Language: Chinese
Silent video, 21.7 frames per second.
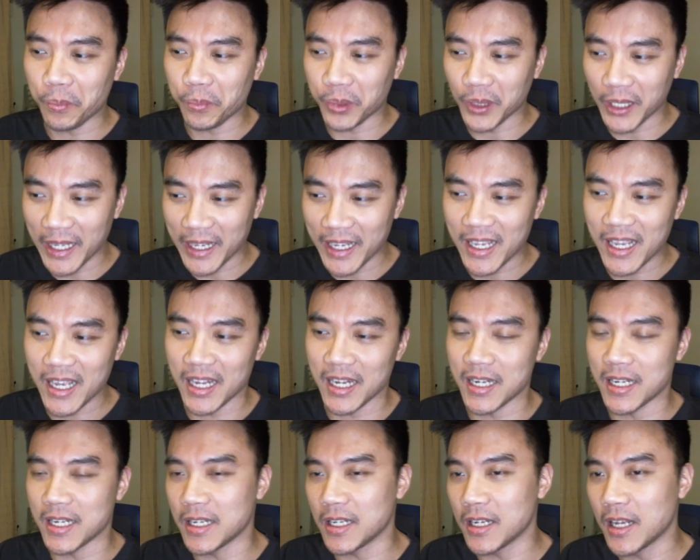
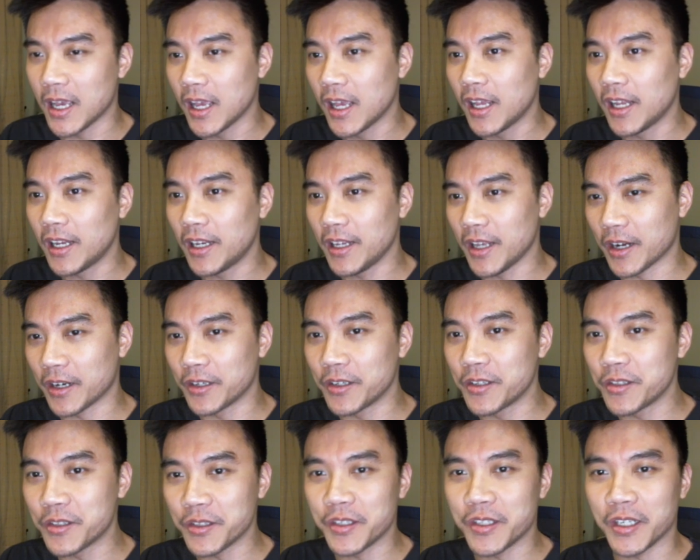Blinken。两个
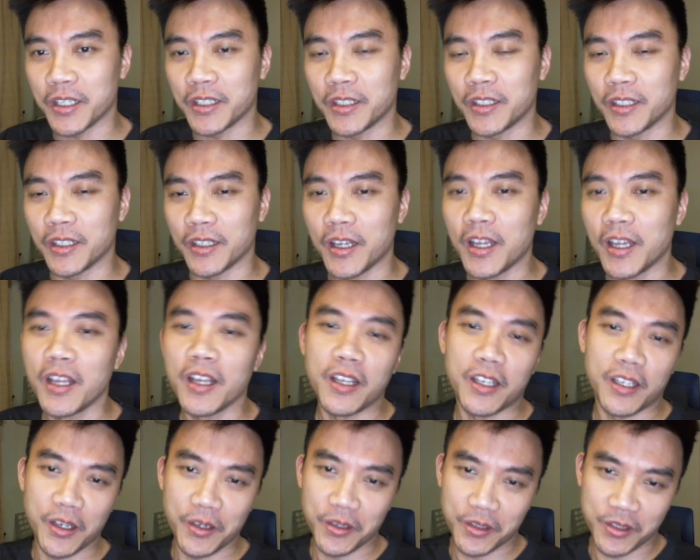人之间的
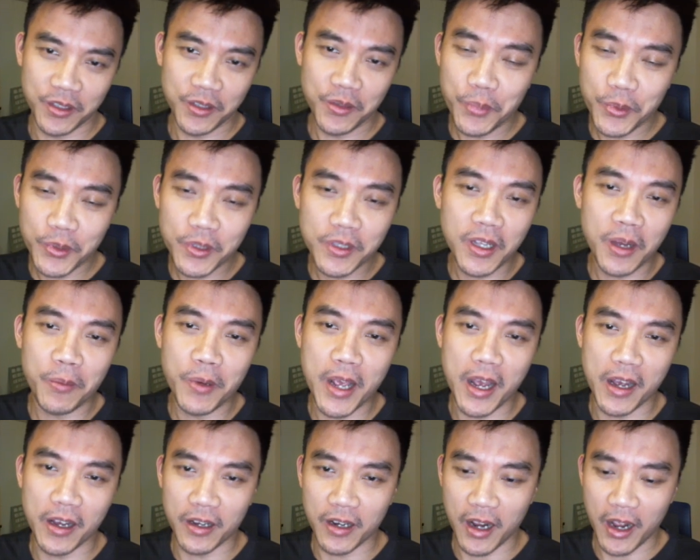也其实不止他们
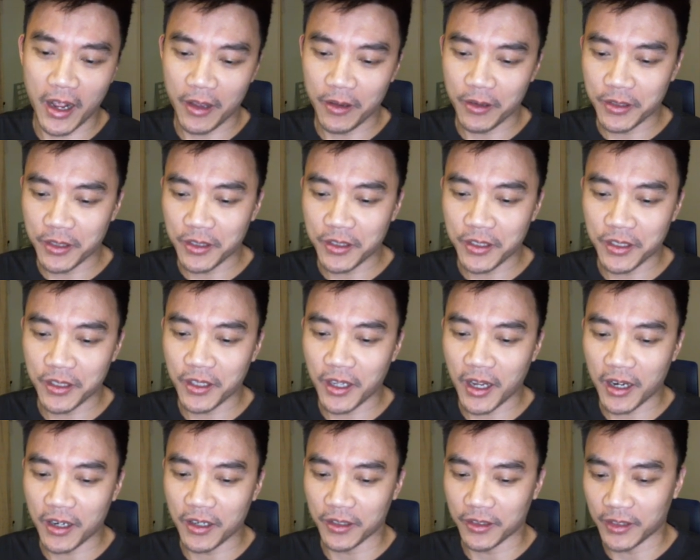两个，还有一些其
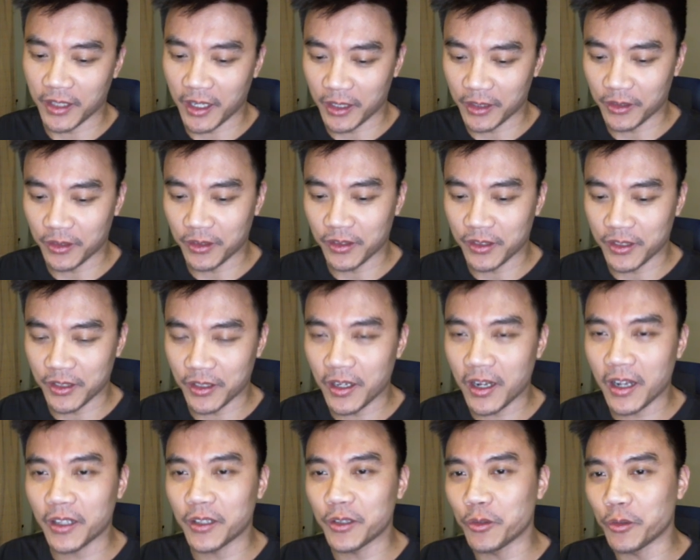他人。那其
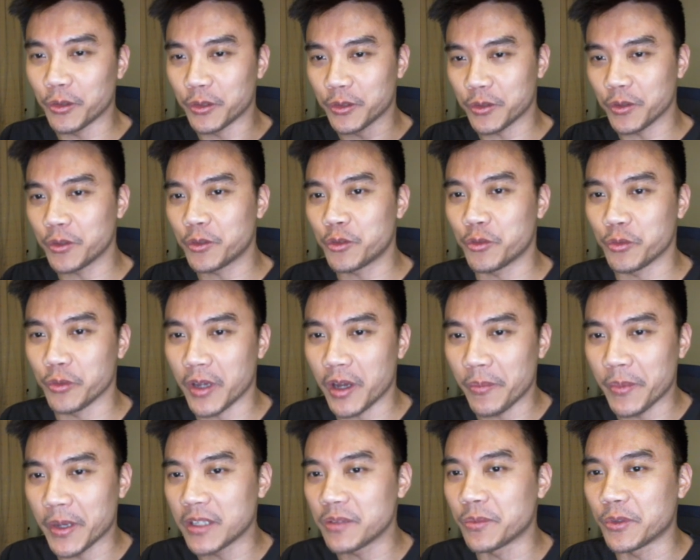他人呢，我就主要
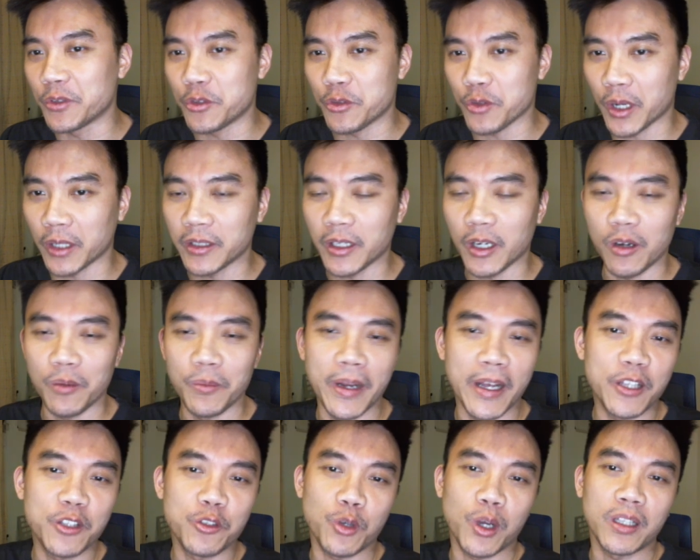没什么抓到。我们
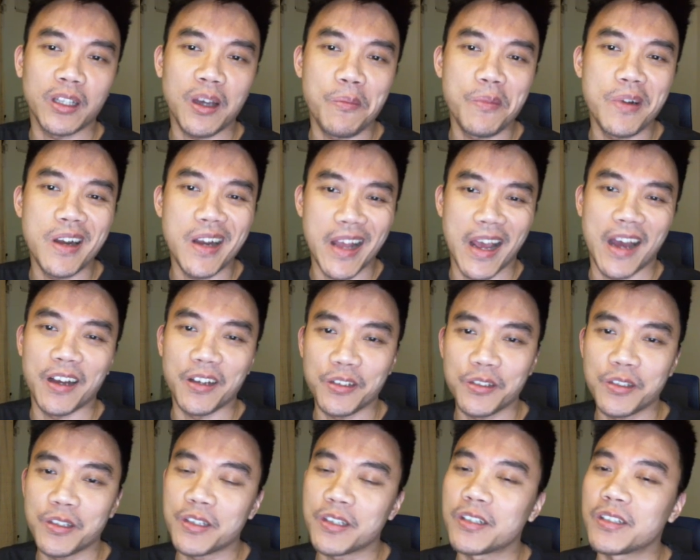来抓他们两个
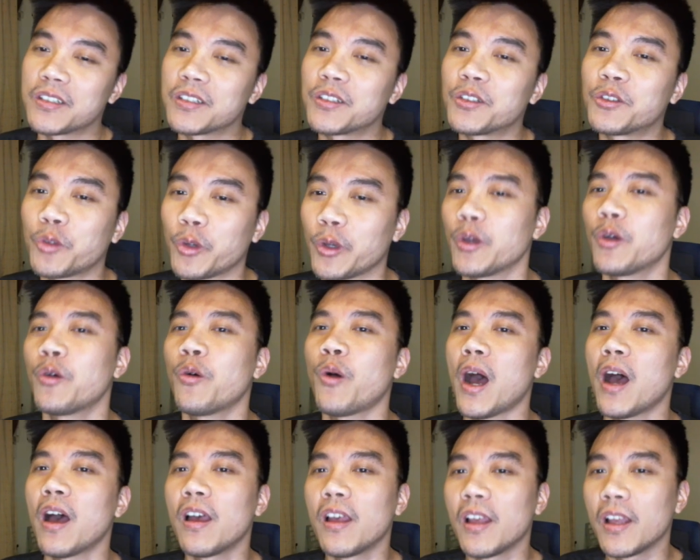之间的这个对
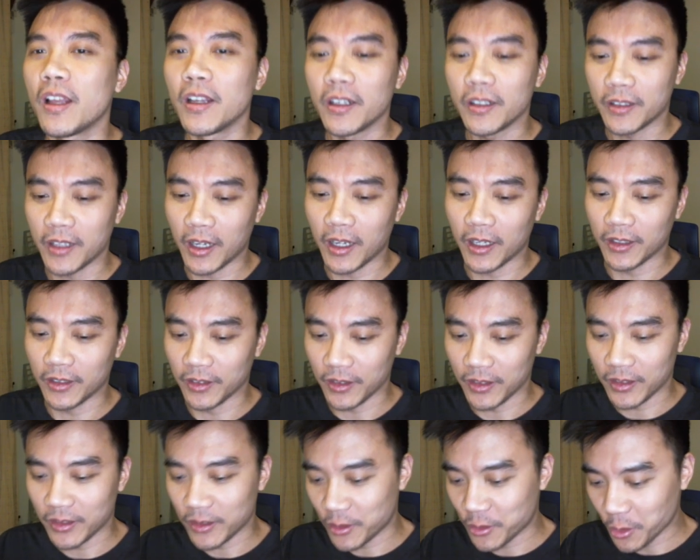话。那
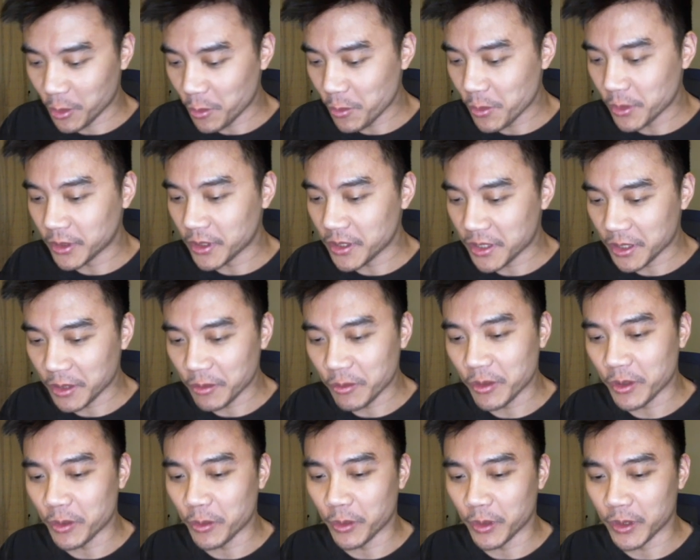中文的新
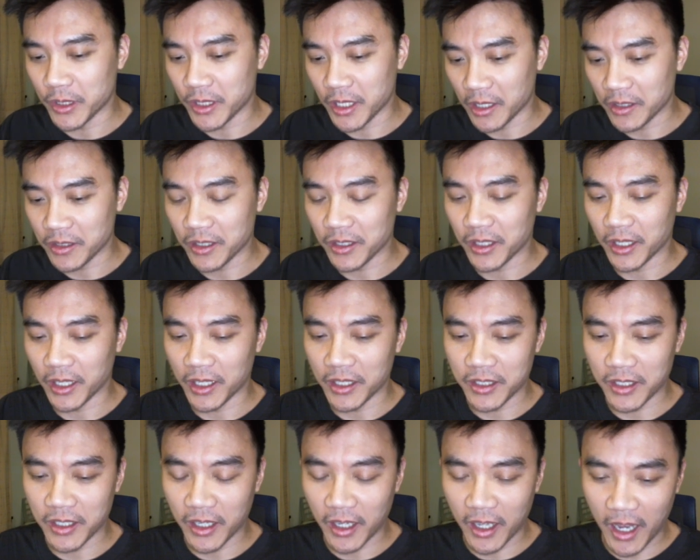闻，我相信你已
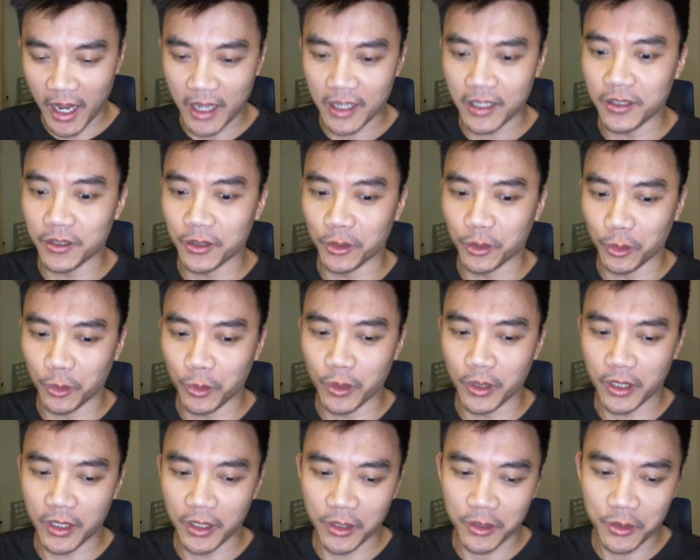经看了很多
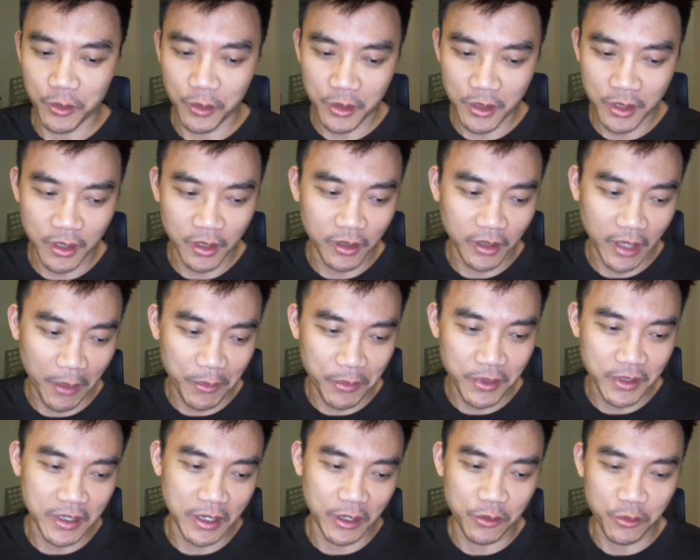了，可能就是他们
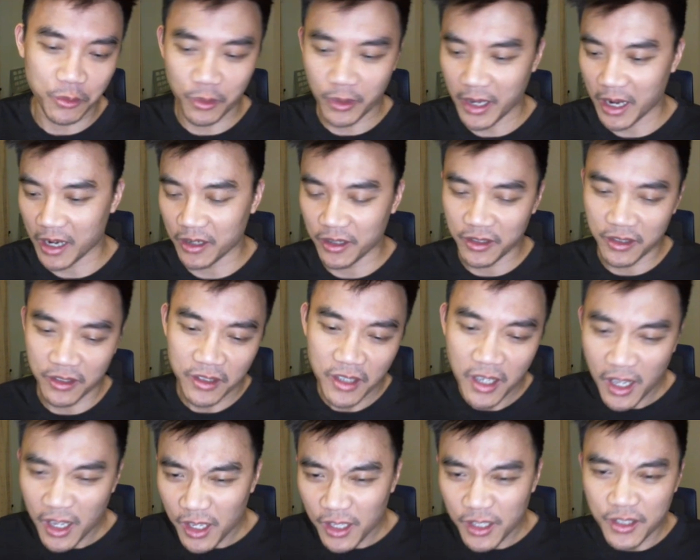讲说两个人
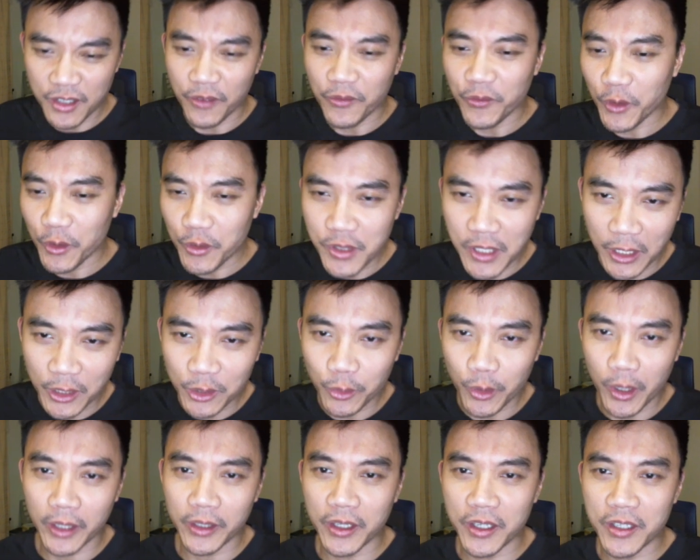针锋相
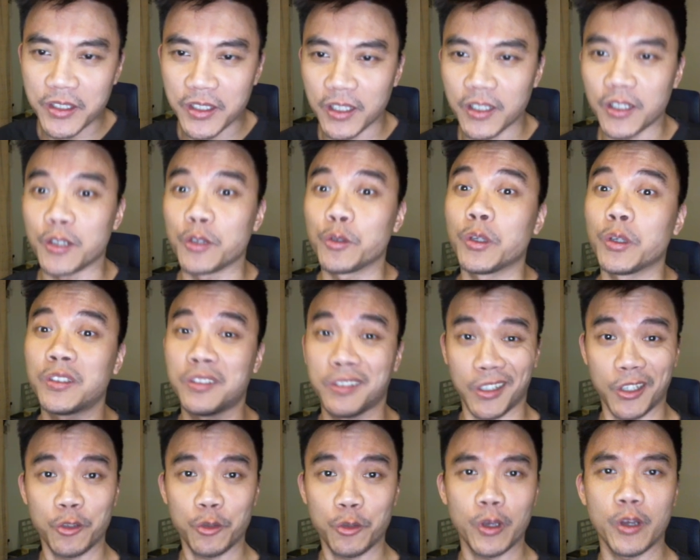对啊那些的。所以
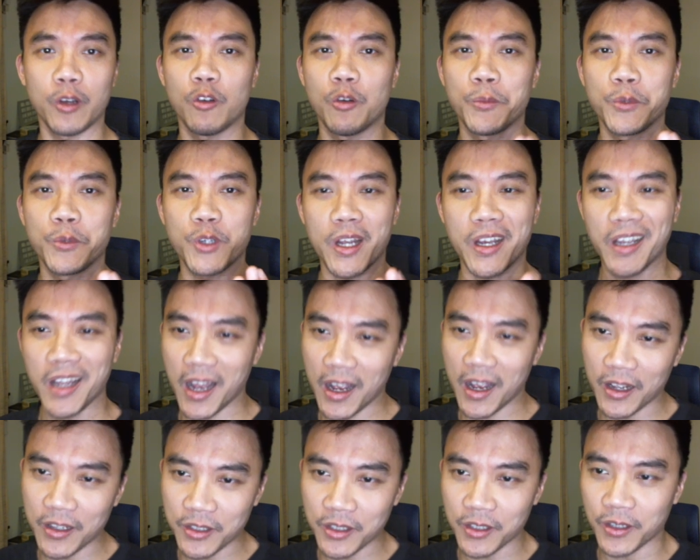的确，我们就来看
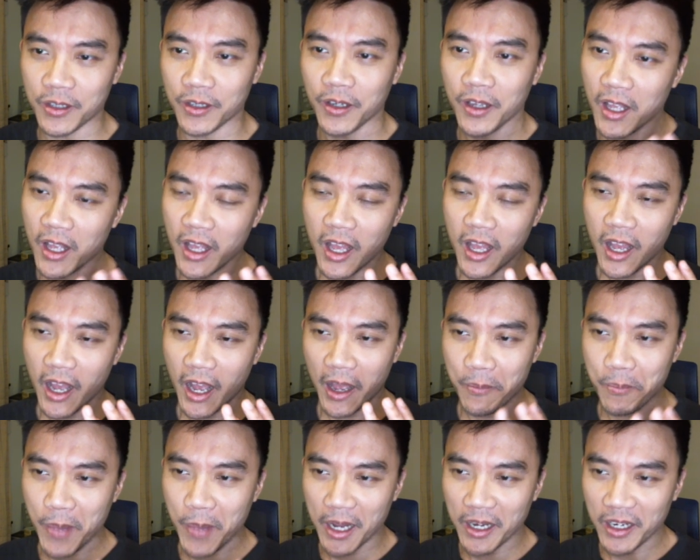看这个还
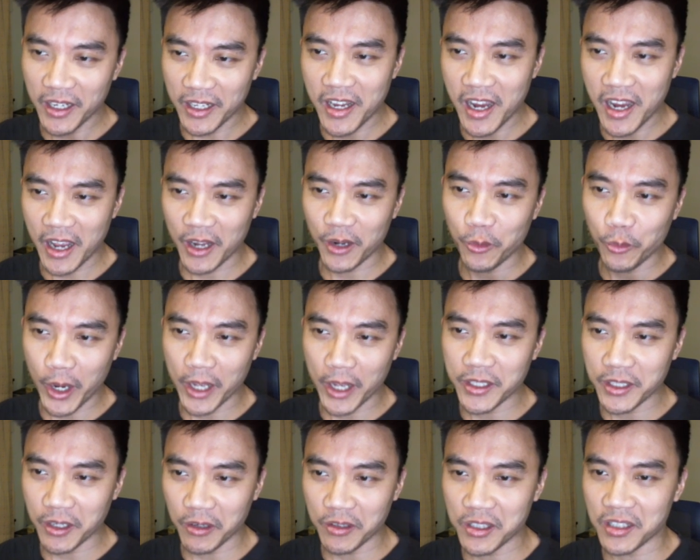蛮厉害的外
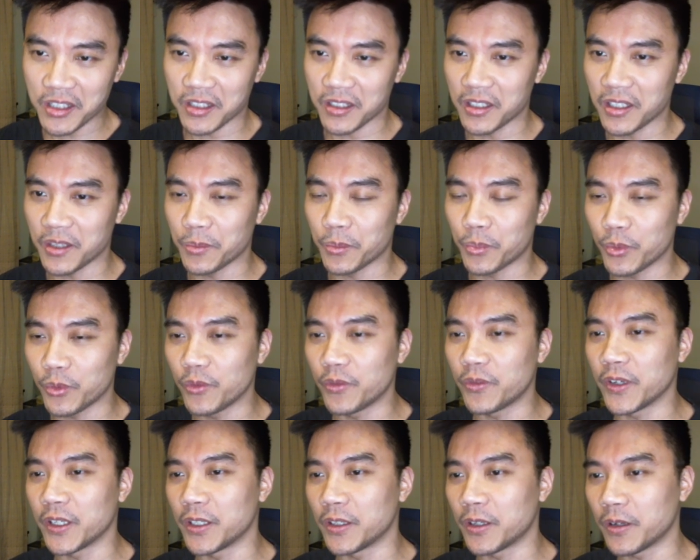交辞令部
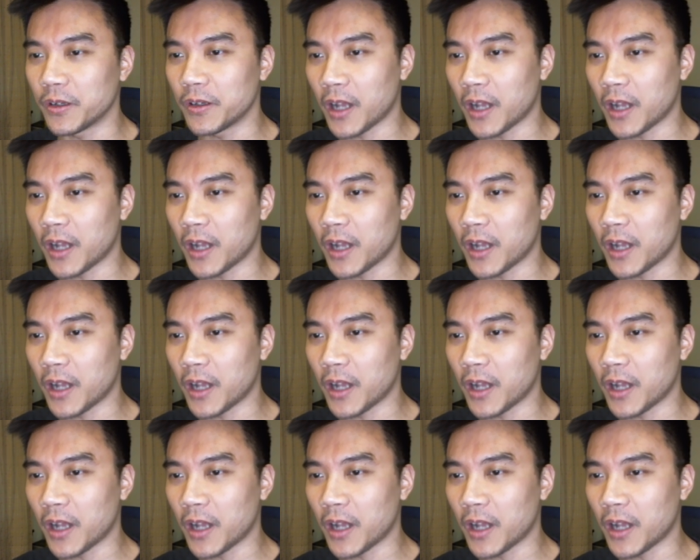分哦。